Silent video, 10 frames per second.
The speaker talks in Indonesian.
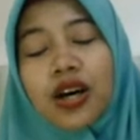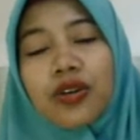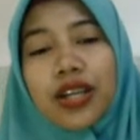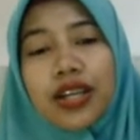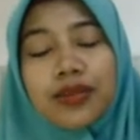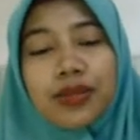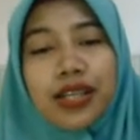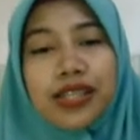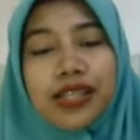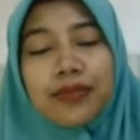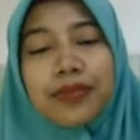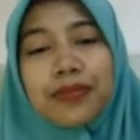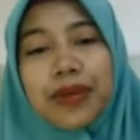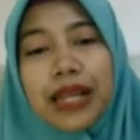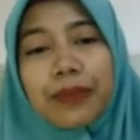wa ila Ma'asis
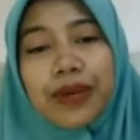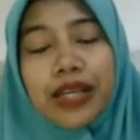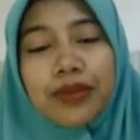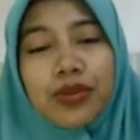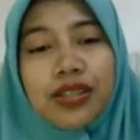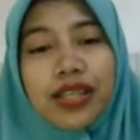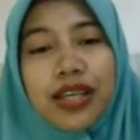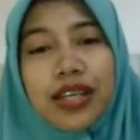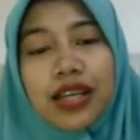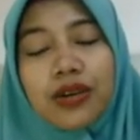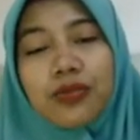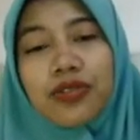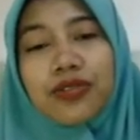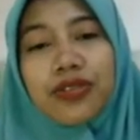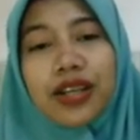LPI Kebonsari
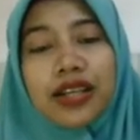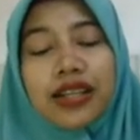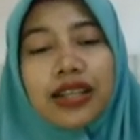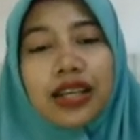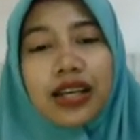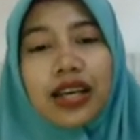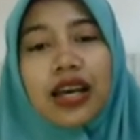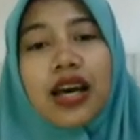Laumul Fatihah.